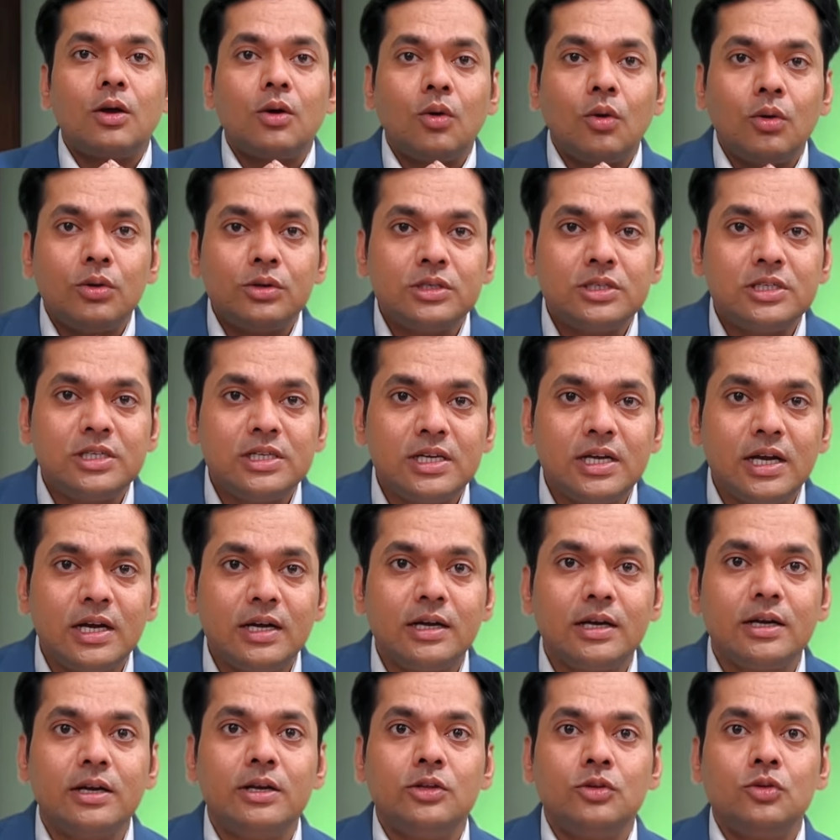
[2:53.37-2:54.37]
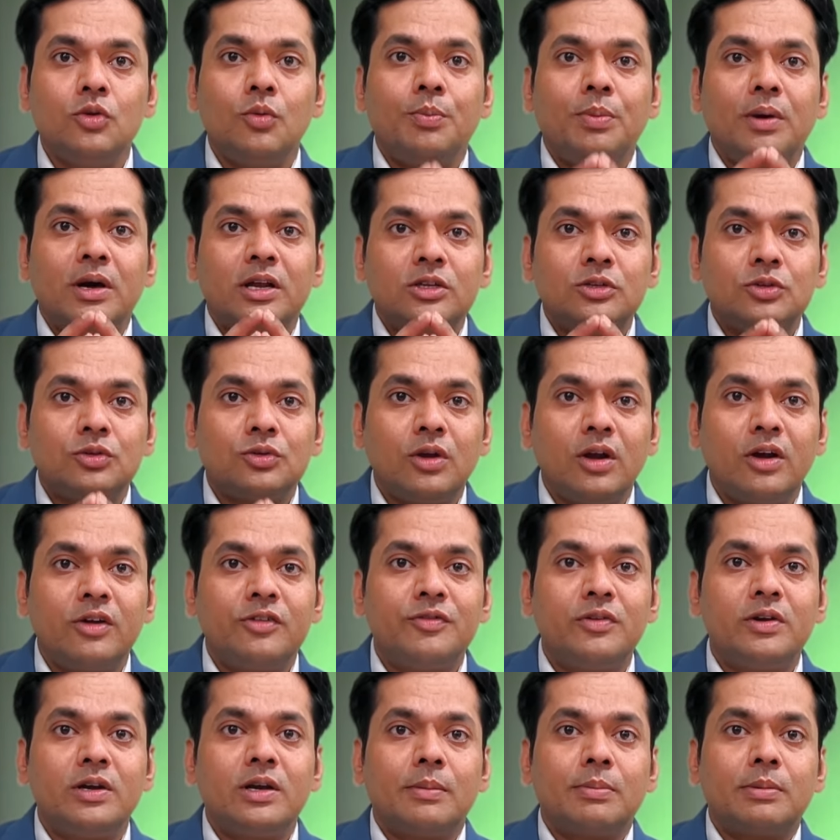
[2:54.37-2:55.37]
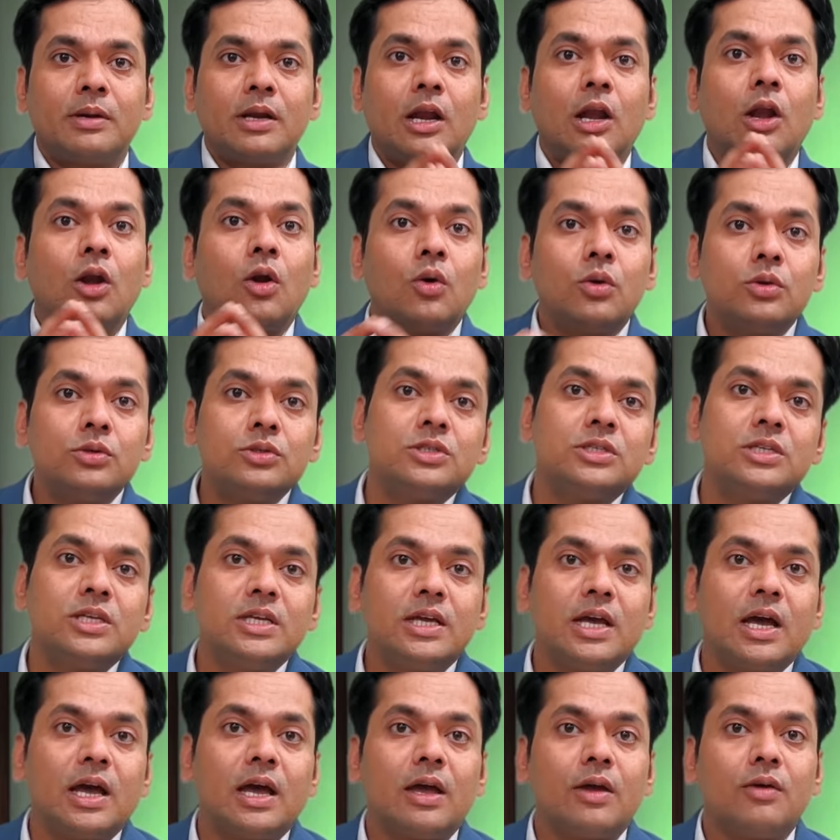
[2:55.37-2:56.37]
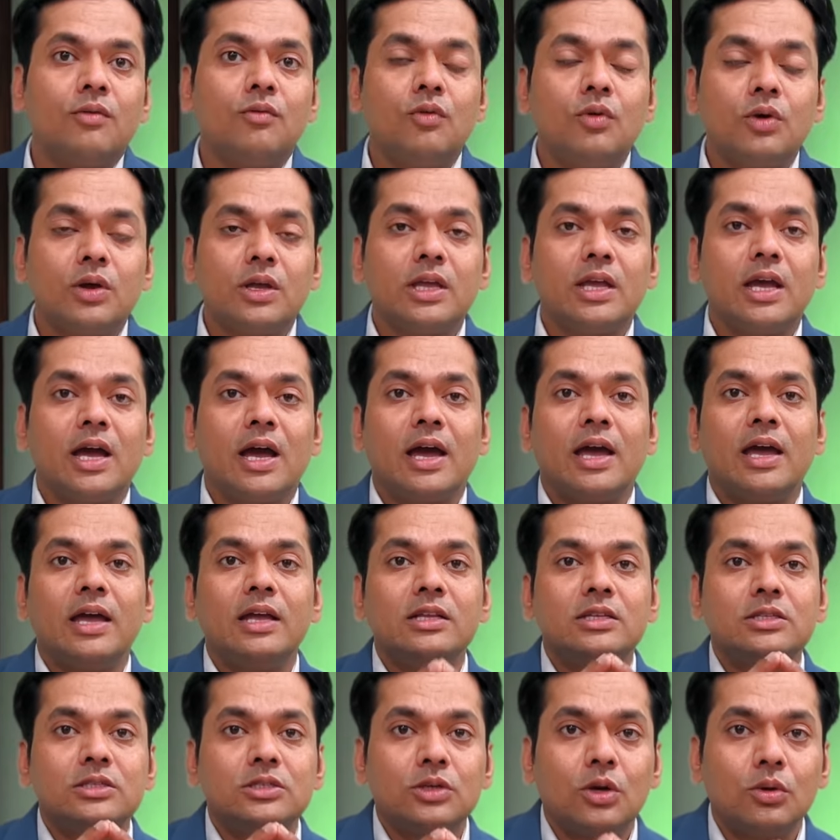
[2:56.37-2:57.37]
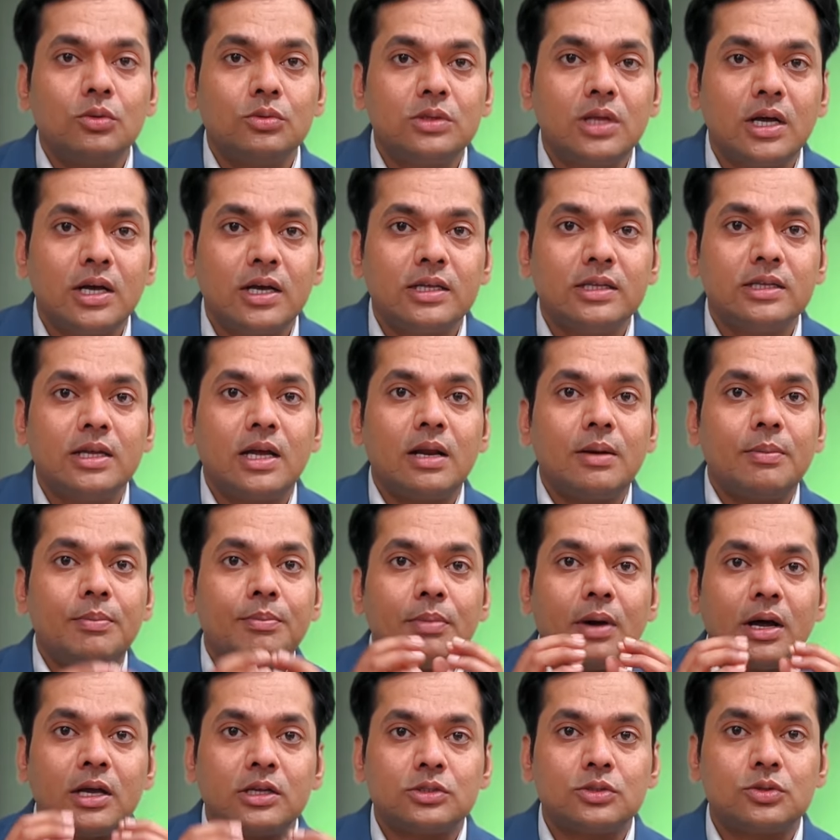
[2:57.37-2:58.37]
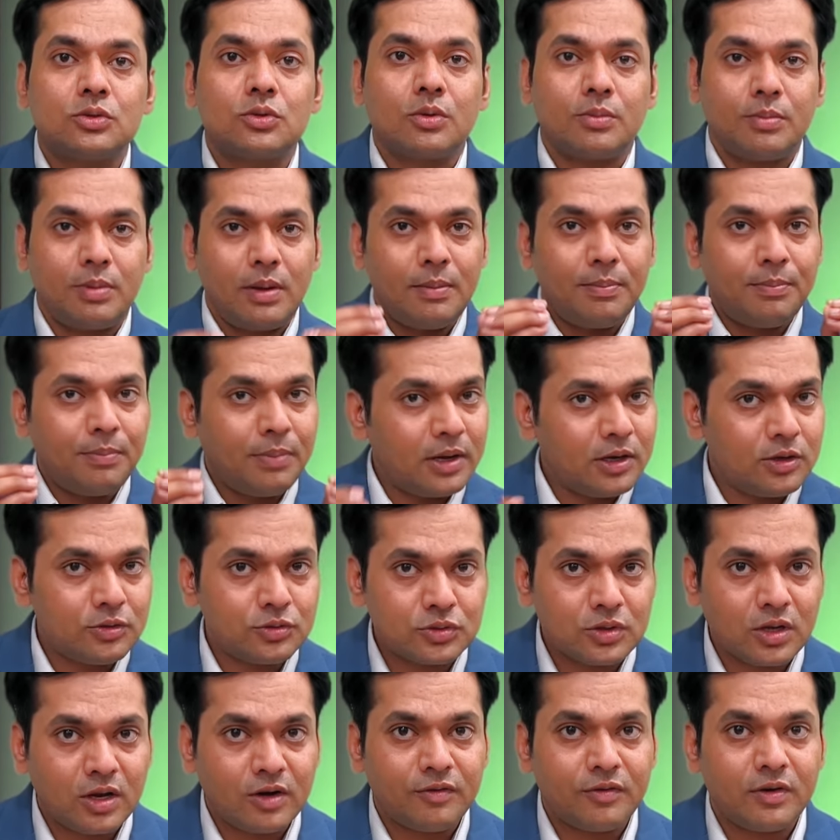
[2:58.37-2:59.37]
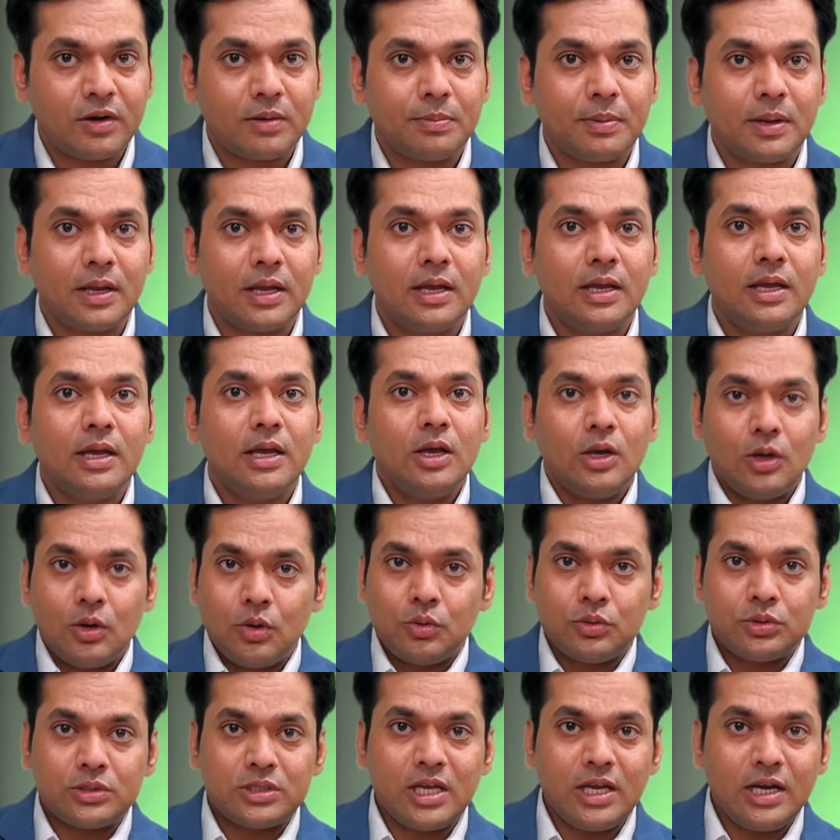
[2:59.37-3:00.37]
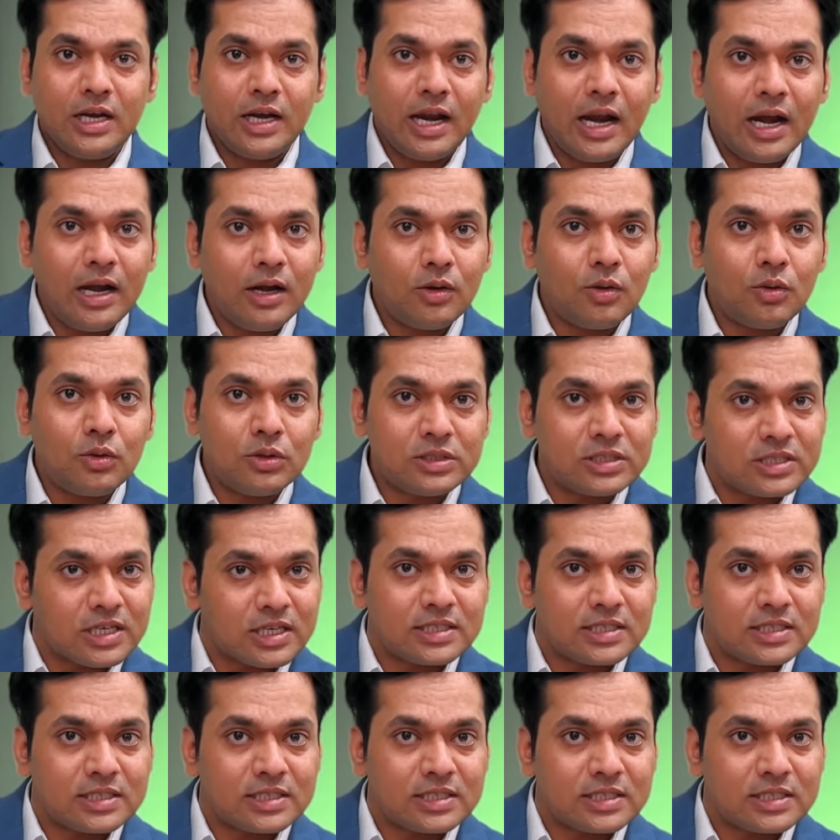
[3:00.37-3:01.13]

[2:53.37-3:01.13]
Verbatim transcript: कॉन्शियंट ने जो पर स्क्वायर फीट अपना लॉन्च किया है वो किया है चौदह हजार पाँच सौ रुपये पर स्क्वायर फीट पे उसकी लैंड कॉस्ट